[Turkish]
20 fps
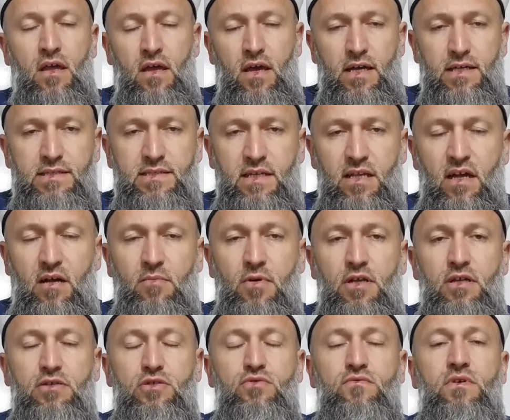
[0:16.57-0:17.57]
Esselamu
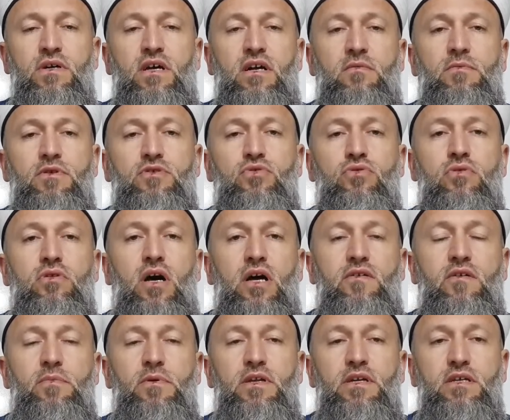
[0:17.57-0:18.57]
Aleyküm ve Rahmetullahi
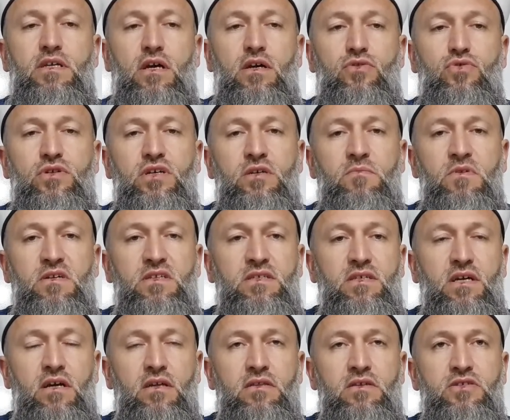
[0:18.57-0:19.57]
ve Berekatü kıymetli
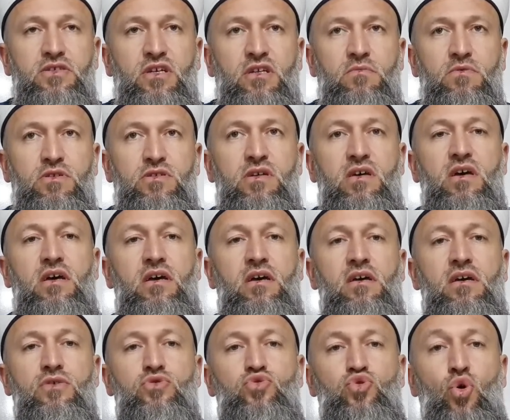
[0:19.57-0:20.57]
kardeşlerimiz.
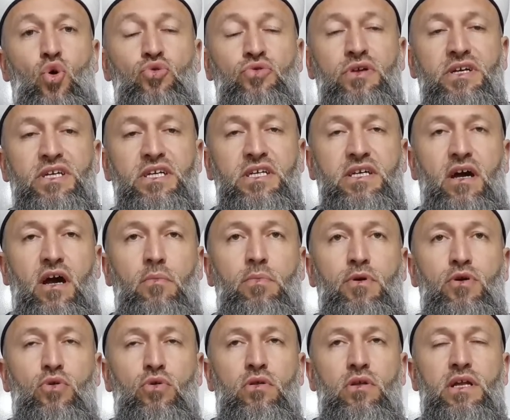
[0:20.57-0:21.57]
E, son dakika
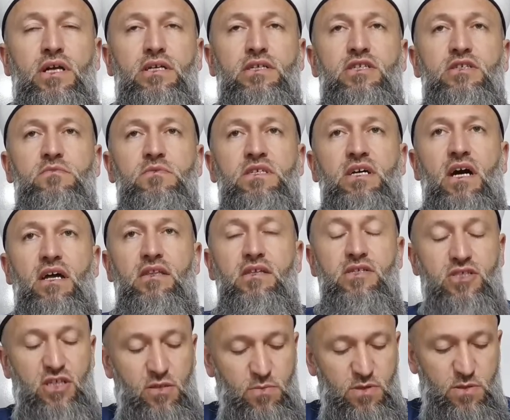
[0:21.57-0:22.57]
haberi olarak şimdi
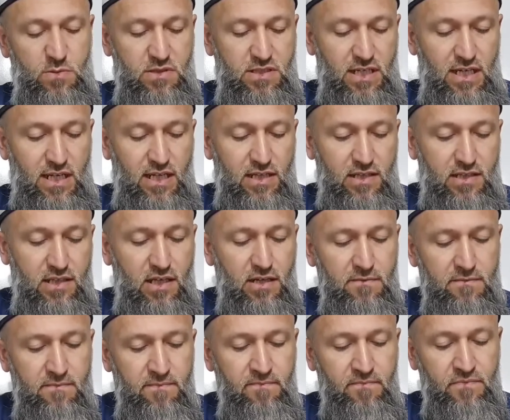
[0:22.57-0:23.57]
kardeşlerimiz bize iletti.
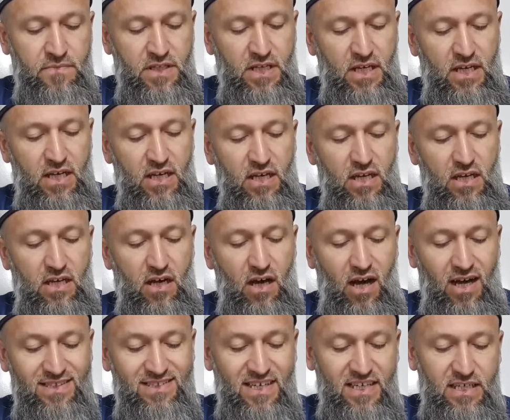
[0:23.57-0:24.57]
E,
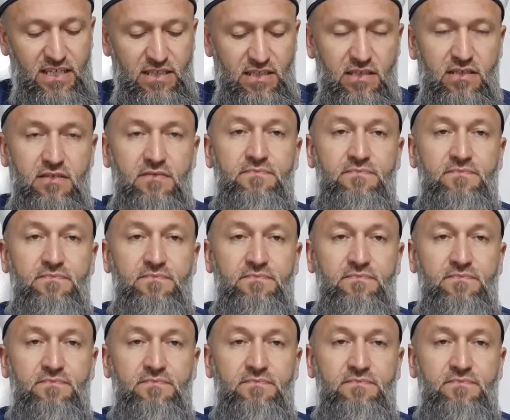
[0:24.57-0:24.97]
Hatay'ın